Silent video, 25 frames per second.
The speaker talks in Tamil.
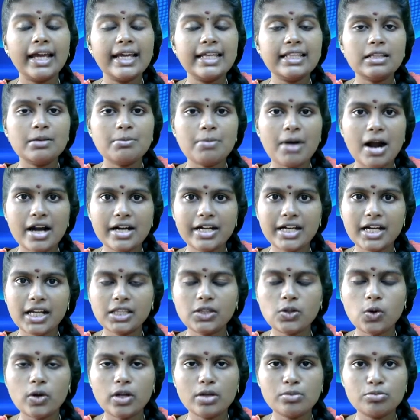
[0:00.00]
இந்த
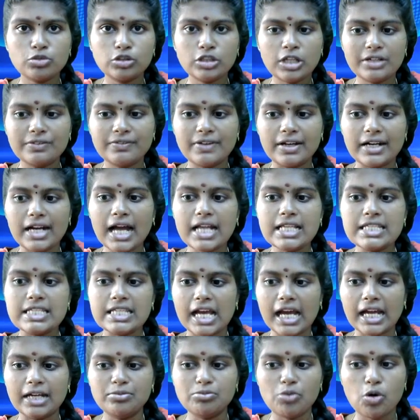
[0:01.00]
மாநிலத்தோட முதல்வராக
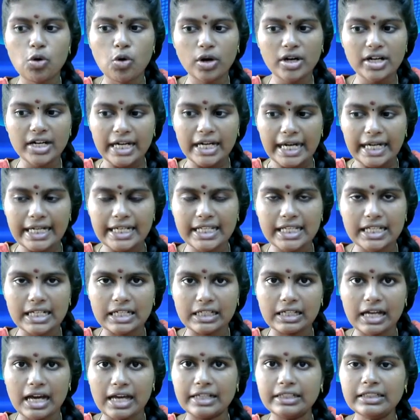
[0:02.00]
ஜெகன்மோகன் ரெட்டி
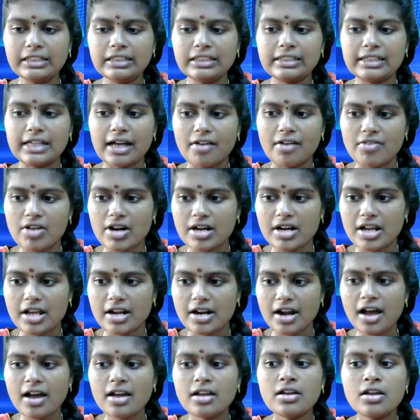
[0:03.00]
இருக்காரு
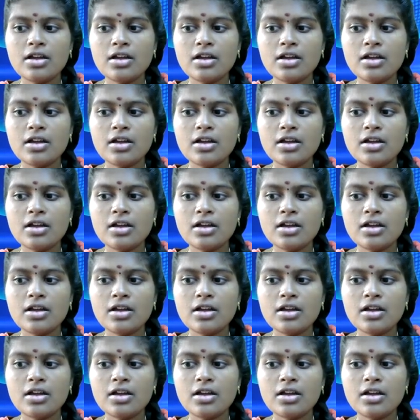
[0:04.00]
கவர்னராக